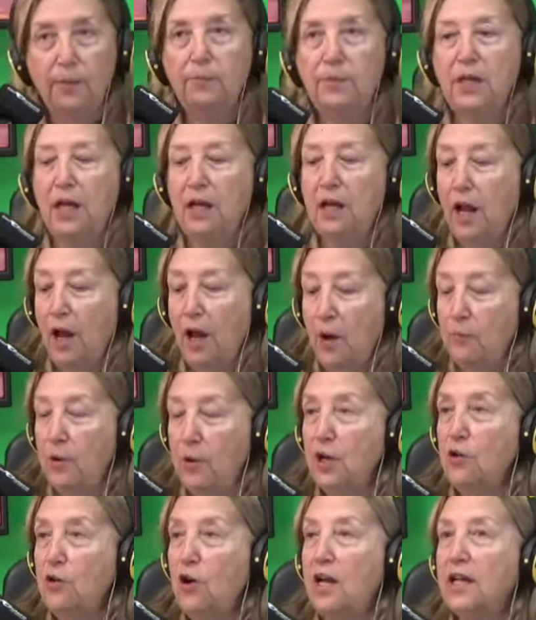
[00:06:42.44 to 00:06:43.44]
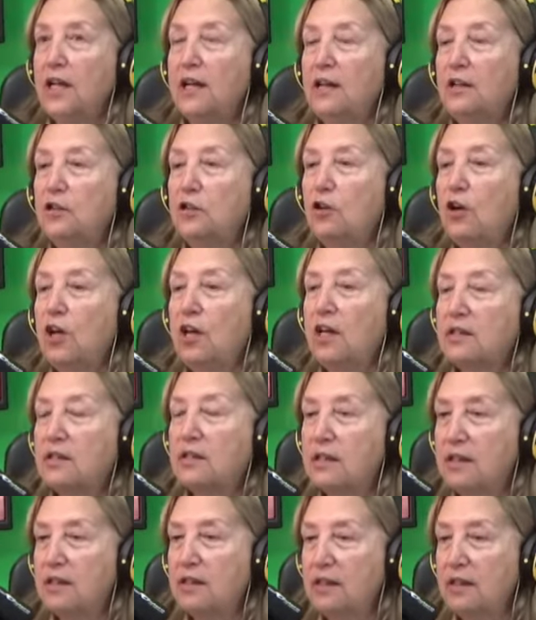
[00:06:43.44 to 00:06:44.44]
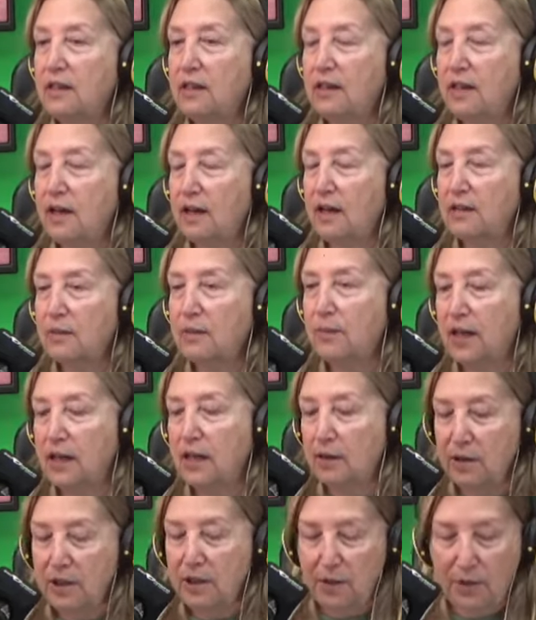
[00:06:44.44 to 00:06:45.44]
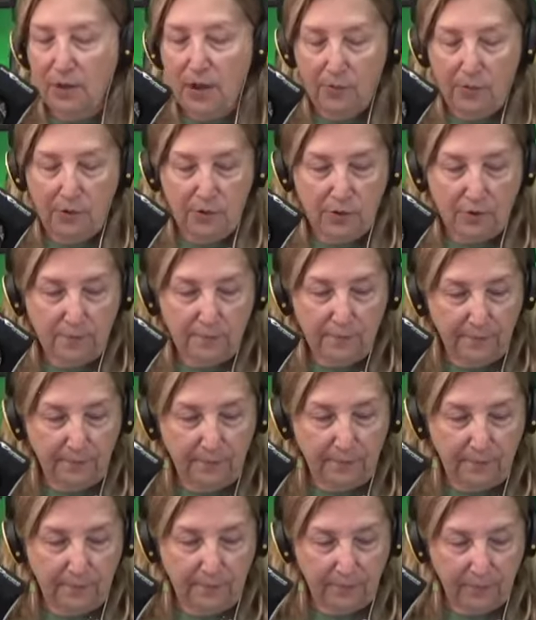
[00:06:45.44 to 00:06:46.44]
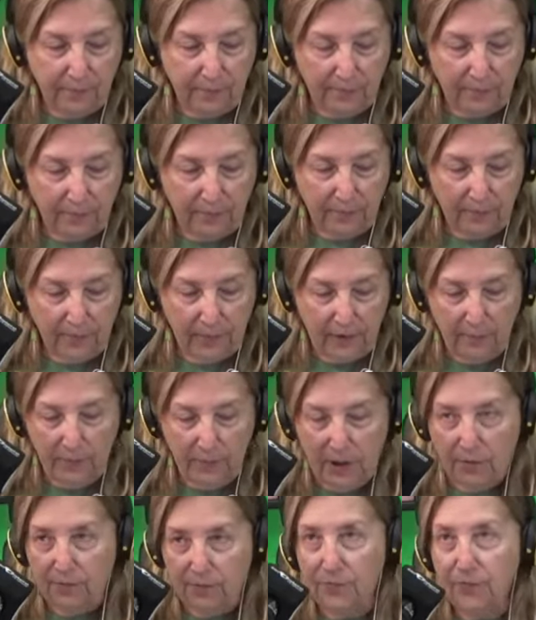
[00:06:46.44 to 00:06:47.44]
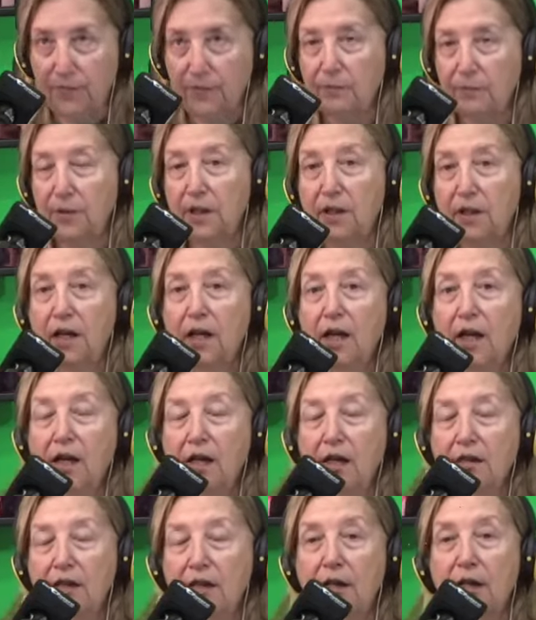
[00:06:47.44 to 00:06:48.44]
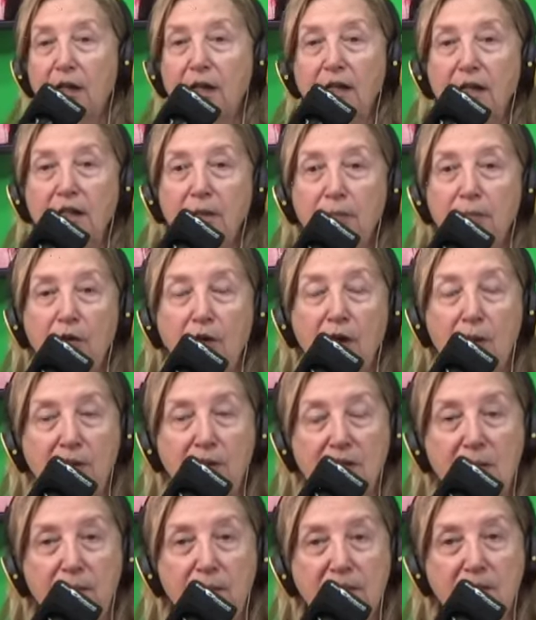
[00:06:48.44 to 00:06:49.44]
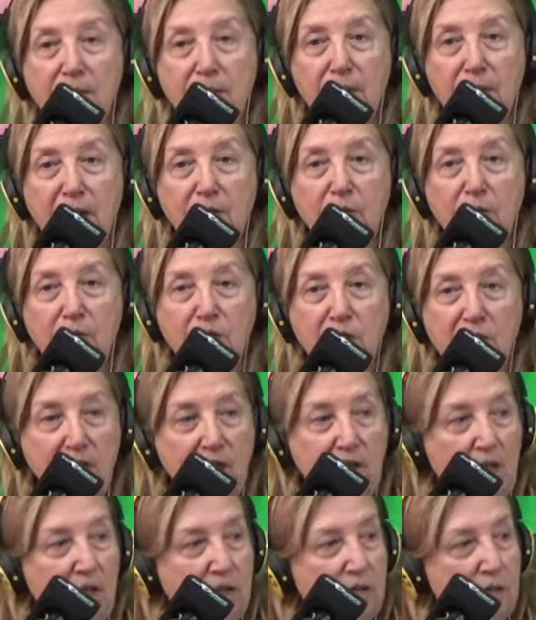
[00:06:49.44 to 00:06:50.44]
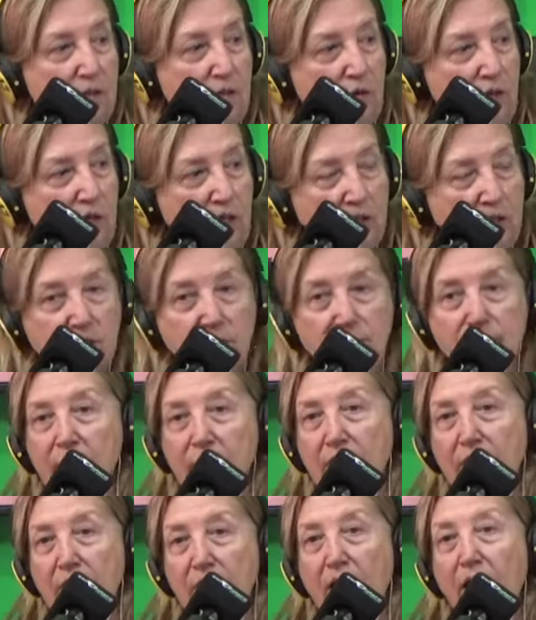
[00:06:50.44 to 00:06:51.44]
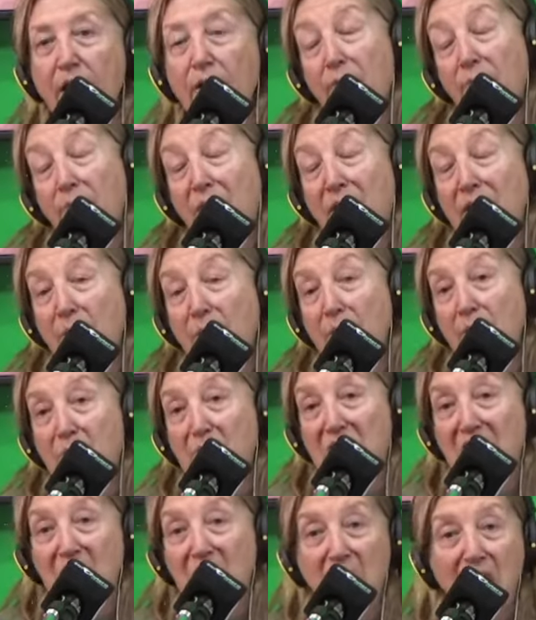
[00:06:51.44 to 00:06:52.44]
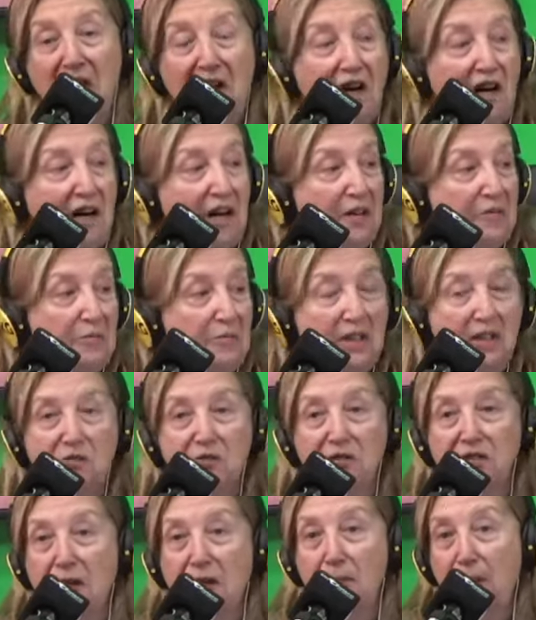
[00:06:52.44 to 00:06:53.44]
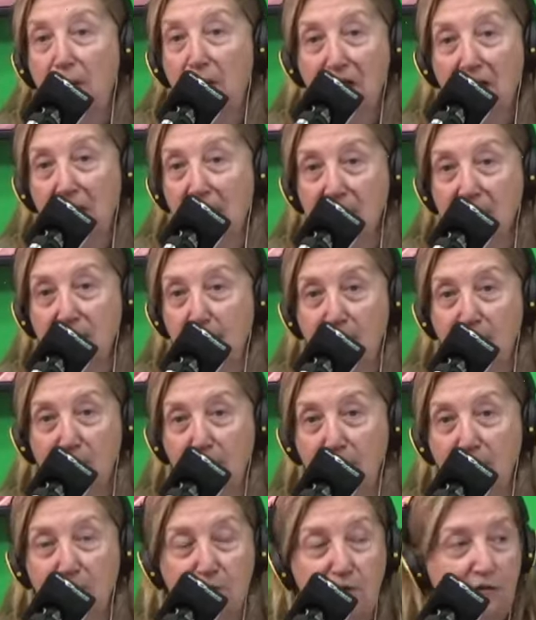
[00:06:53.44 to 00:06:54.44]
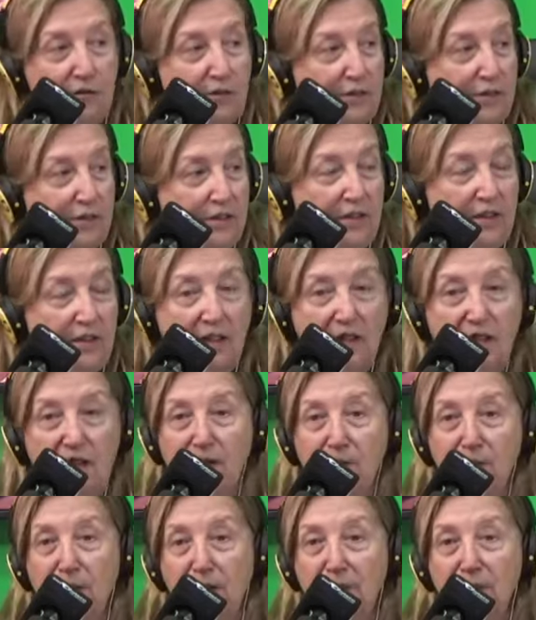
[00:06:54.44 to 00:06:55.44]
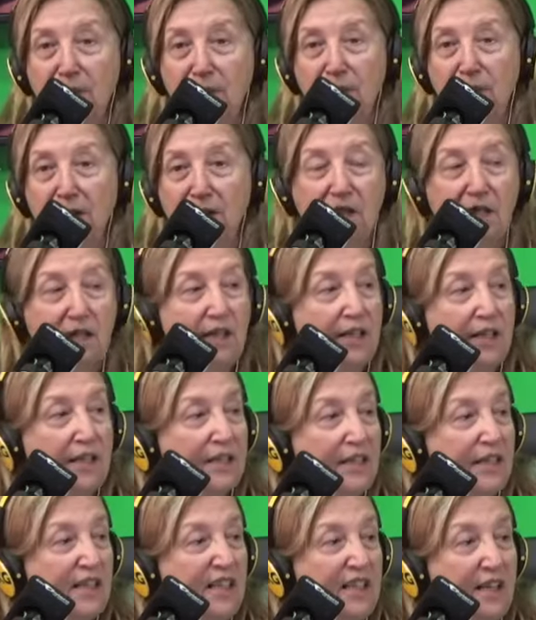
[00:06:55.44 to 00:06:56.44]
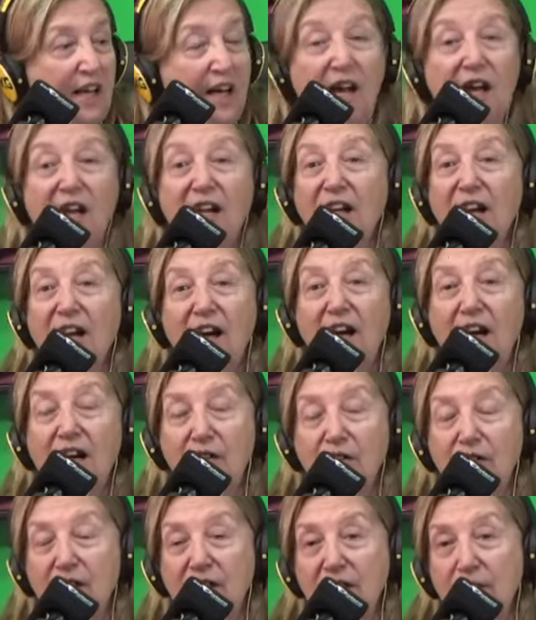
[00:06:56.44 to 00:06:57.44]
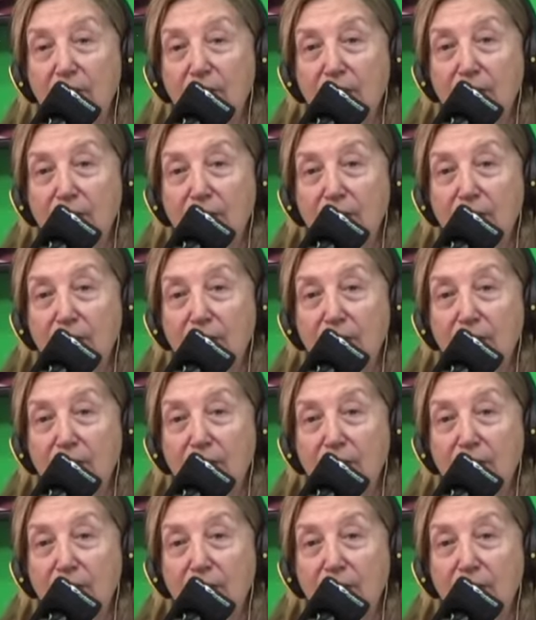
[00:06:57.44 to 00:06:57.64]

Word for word: Bien. Bueno, Alejandro, excelente idea. La semana que viene vamos. Dale, dale, muchísimas gracias. ¿Qué tal? En este programa que se llama Sembrando Ideas Locas, eh, andamos poniendo árboles, todas esas pavadas que hacemos nosotros y que le mantienen entretenidas. Eh, claro. te dice,